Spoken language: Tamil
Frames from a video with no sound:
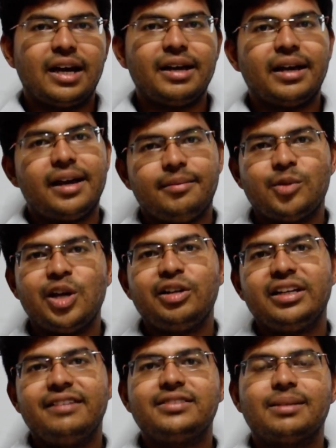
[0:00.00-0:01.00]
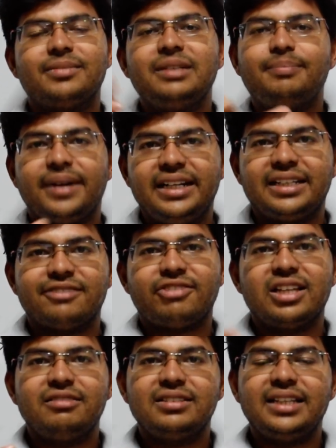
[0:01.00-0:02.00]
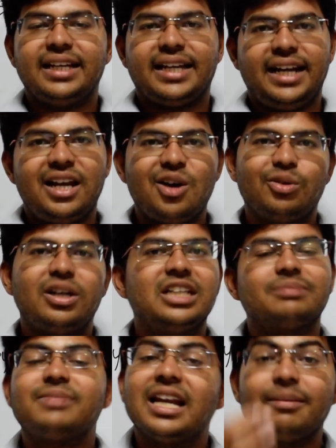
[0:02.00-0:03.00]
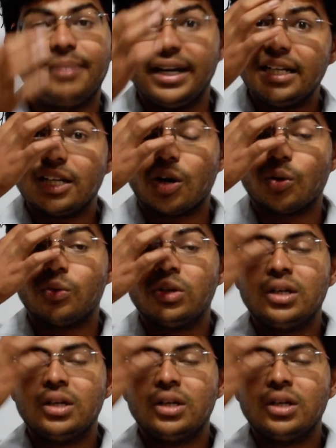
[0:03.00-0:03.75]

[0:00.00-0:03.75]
ஐ ஐம் கோயிங் டு கிவ் சம்திங் பிரிண்ட் எஃப் அது வந்து எனக்கு என்ன ஆகும்னா டிஸ்பிளேல பிரிண்ட் ஆகும்